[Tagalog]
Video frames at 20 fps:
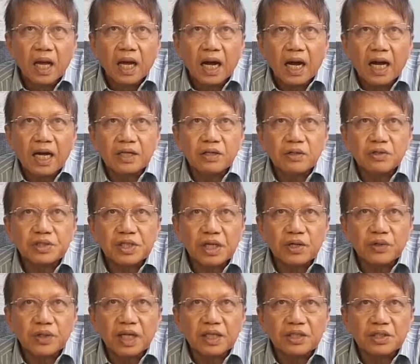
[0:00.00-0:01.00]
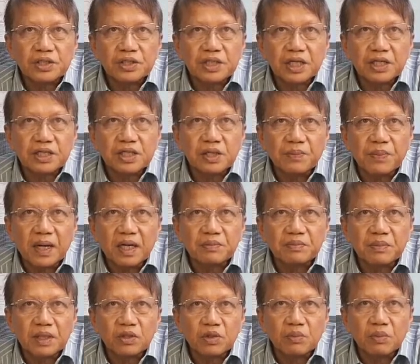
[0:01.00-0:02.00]
Ayon sa United States
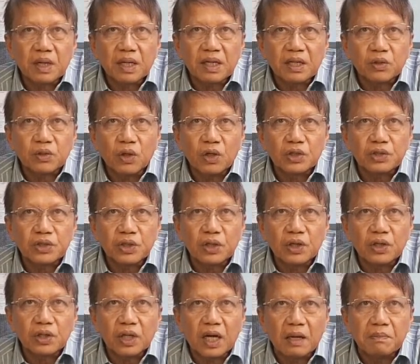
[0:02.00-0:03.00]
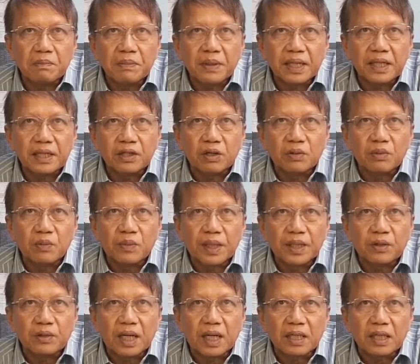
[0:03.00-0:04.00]
Department of Agriculture, ang pag-inom
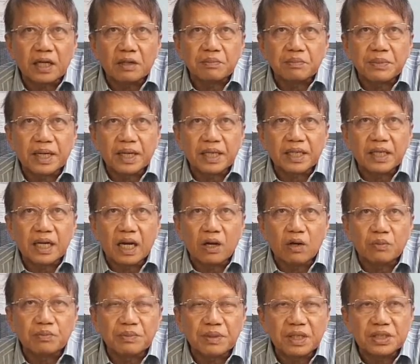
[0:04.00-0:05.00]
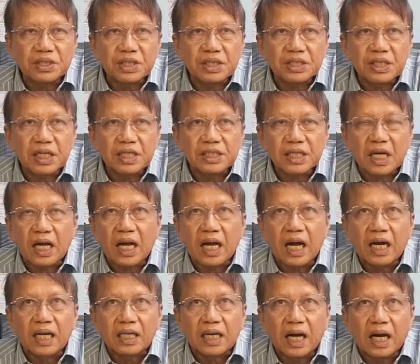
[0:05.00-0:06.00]
mano ng cranberry dalawang bisis sa isang
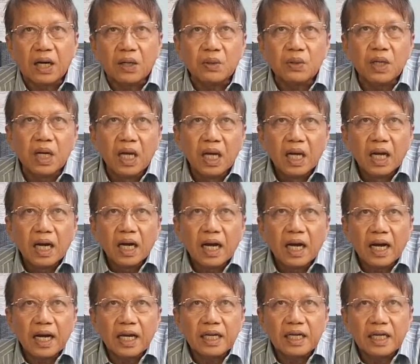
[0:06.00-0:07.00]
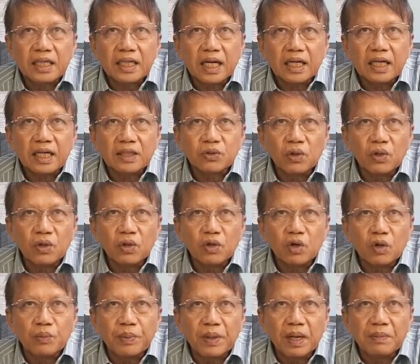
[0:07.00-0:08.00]
araw ay nakakatulong
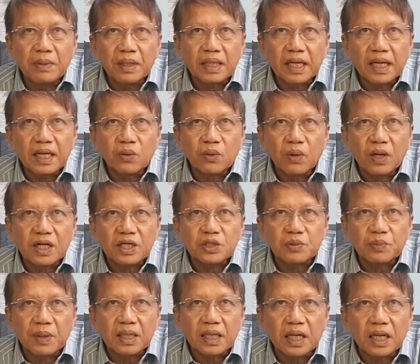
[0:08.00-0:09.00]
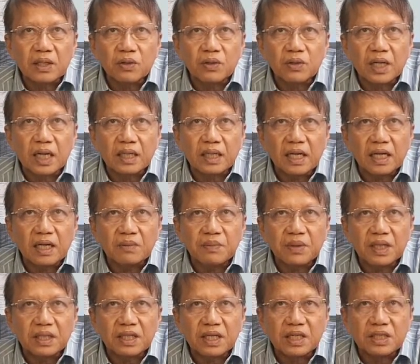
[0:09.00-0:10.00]
upang makaiwas magkaroon ng
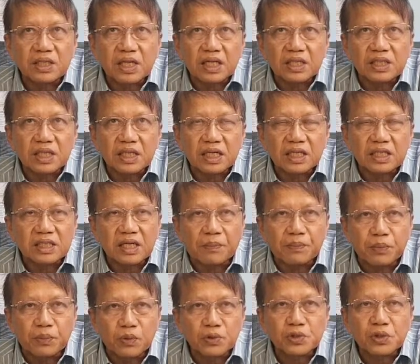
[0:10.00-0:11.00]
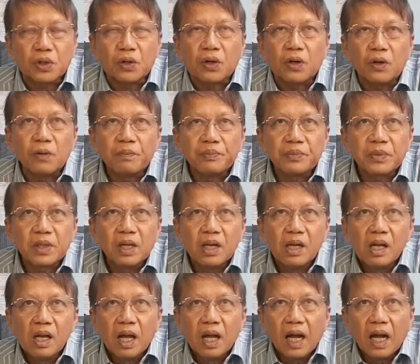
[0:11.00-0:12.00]
diabetes at sakit sa puso.
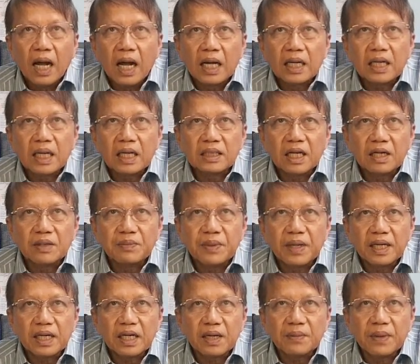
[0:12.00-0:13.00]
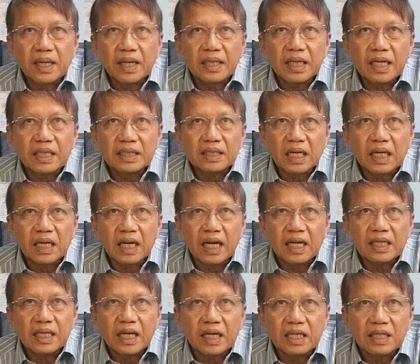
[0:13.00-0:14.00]
Ang elderberry naman ay
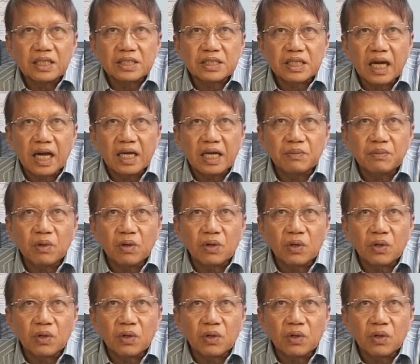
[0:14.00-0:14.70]
taglay ang enzyme o